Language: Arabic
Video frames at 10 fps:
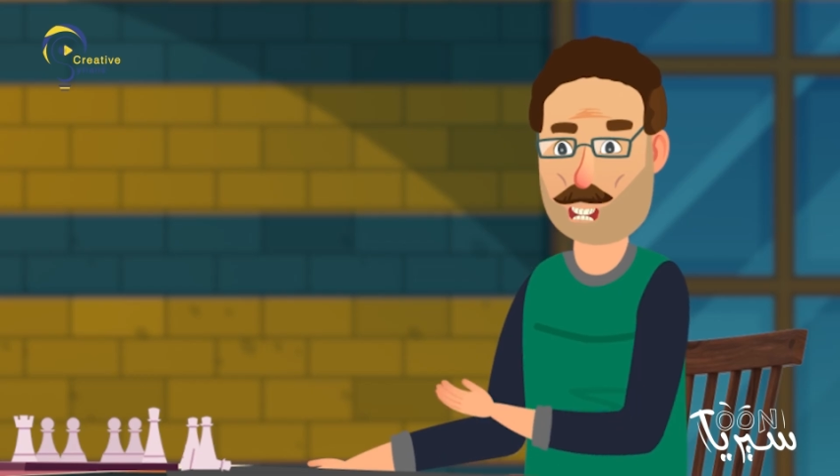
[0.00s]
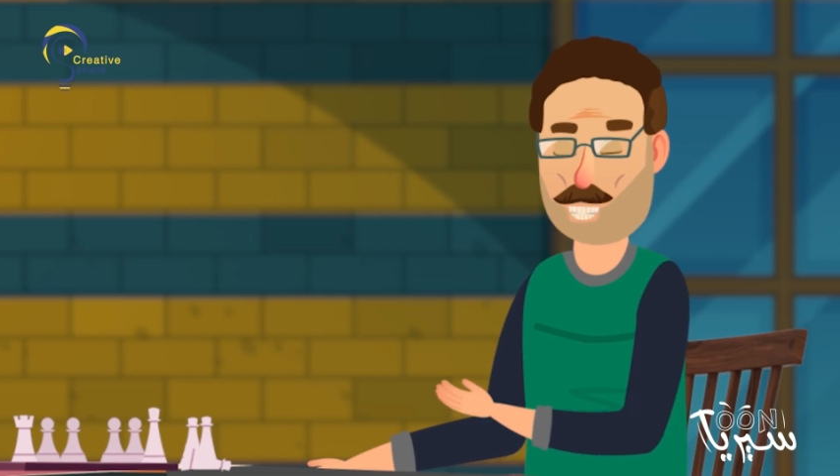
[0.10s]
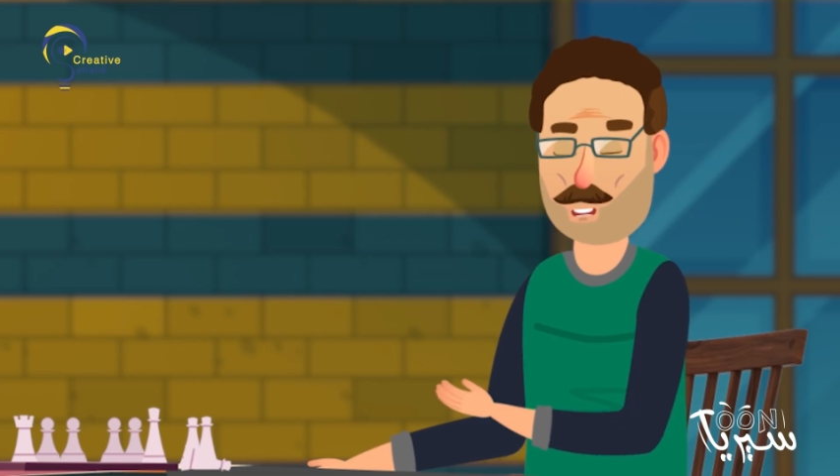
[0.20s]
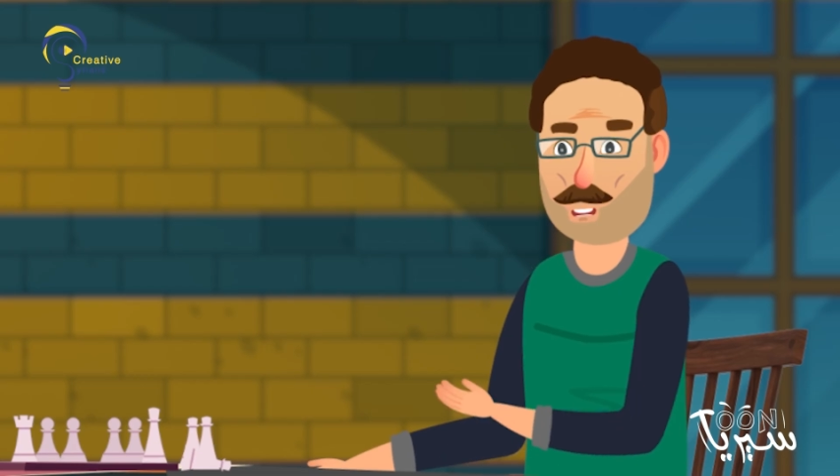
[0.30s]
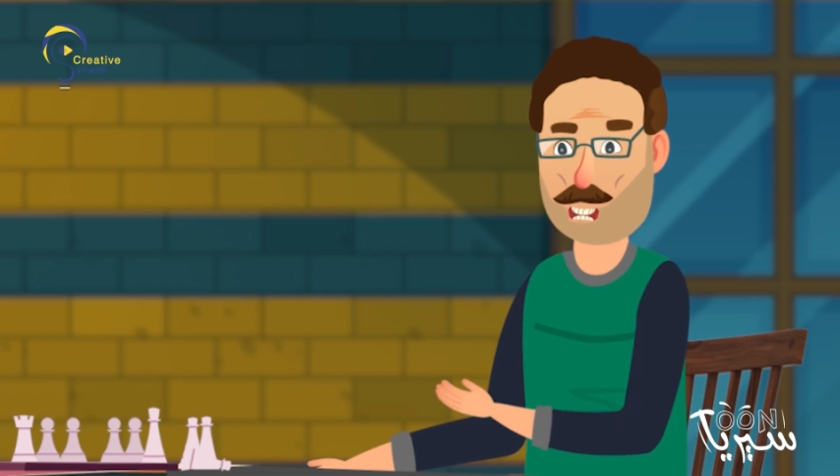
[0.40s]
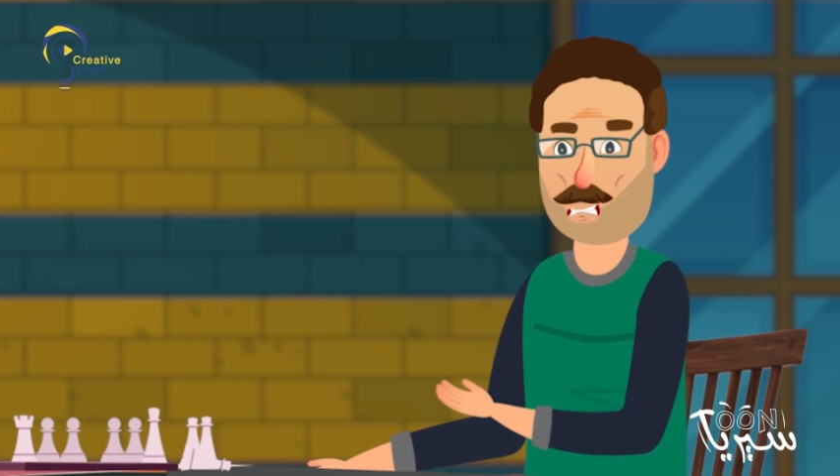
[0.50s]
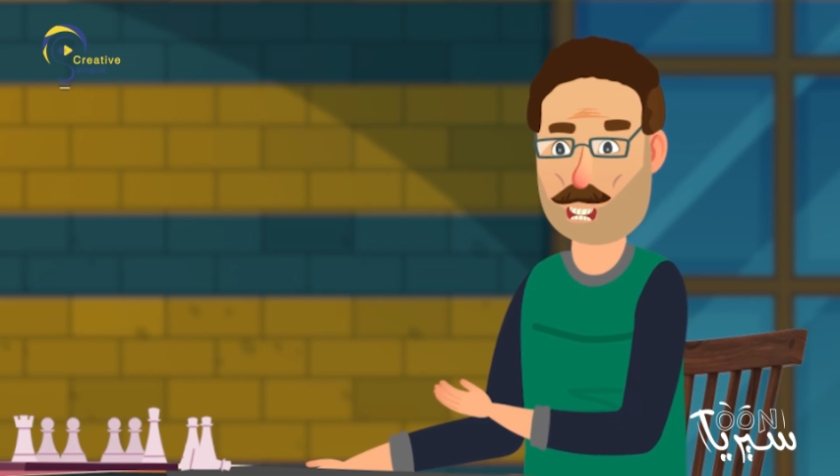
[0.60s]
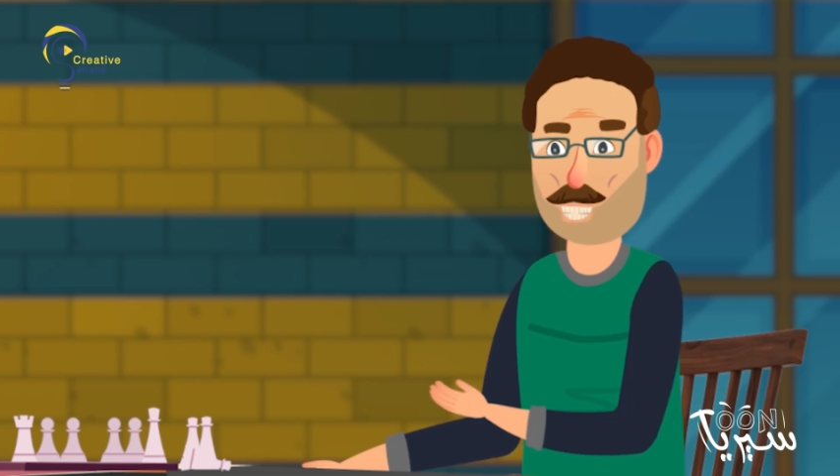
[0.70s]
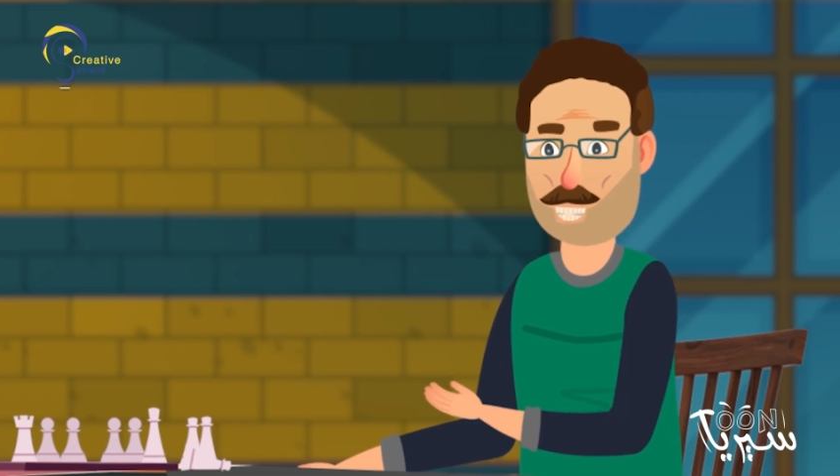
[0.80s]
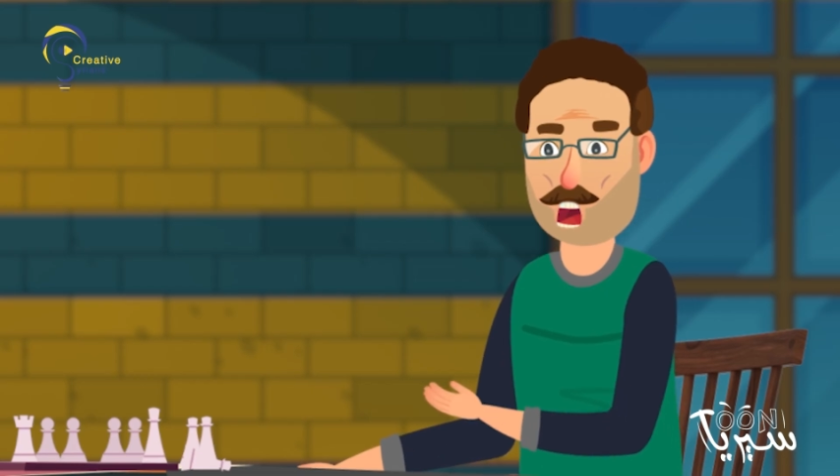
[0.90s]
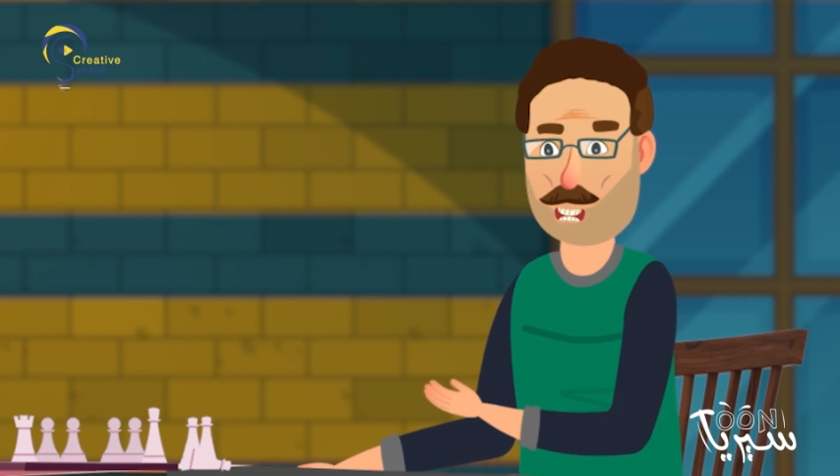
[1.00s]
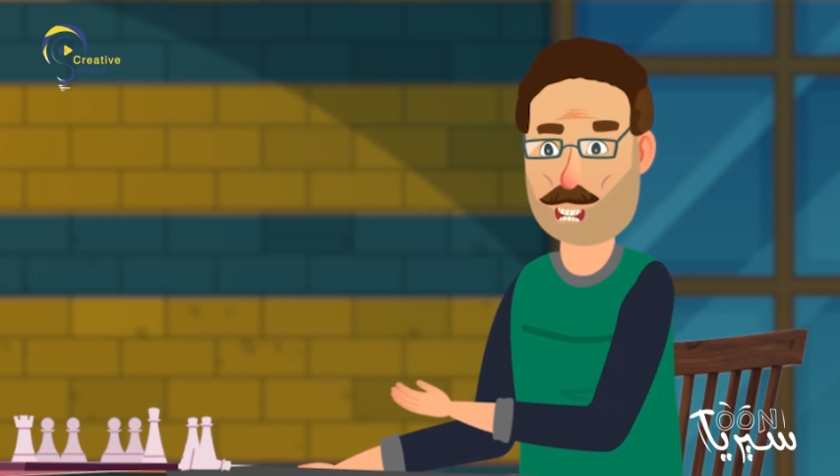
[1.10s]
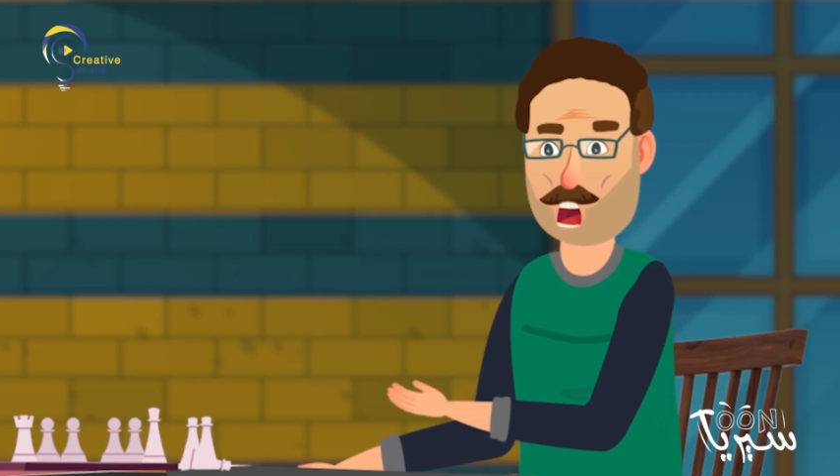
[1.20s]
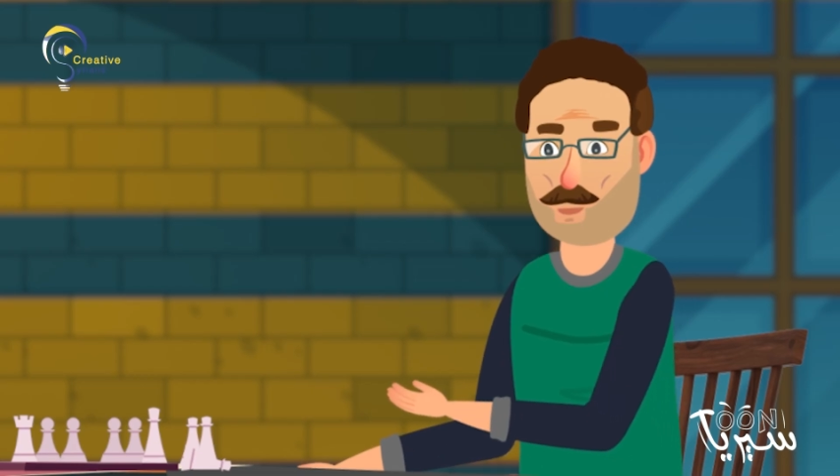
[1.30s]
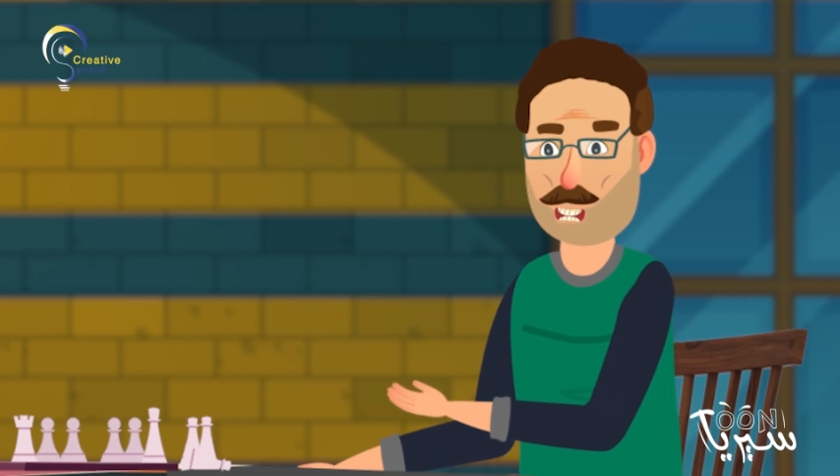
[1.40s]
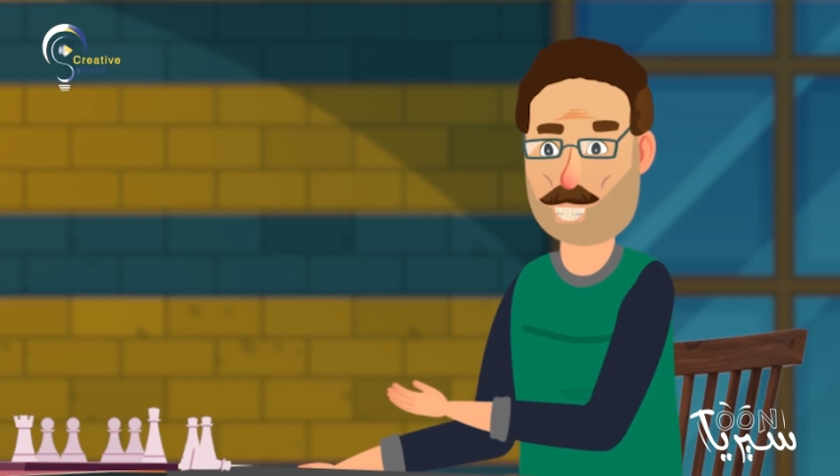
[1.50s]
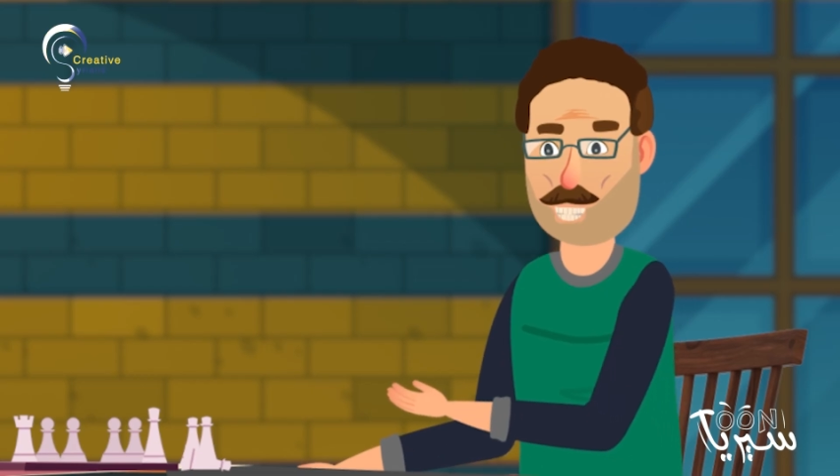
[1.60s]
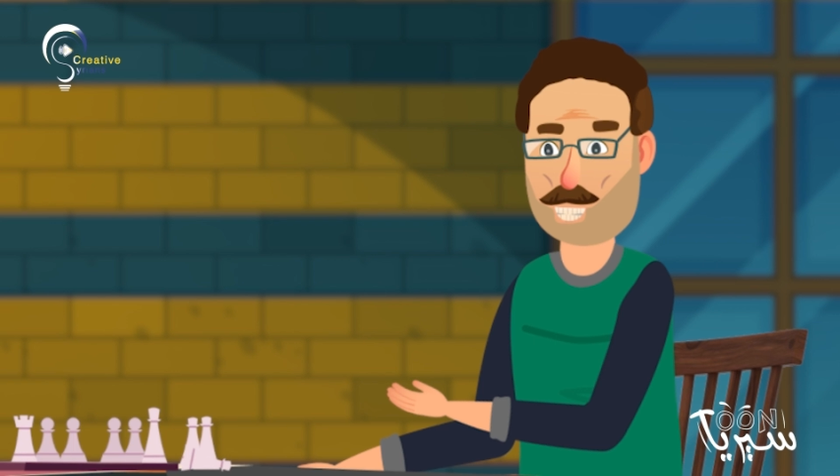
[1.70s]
كريم بس مشان شو كل هالاكل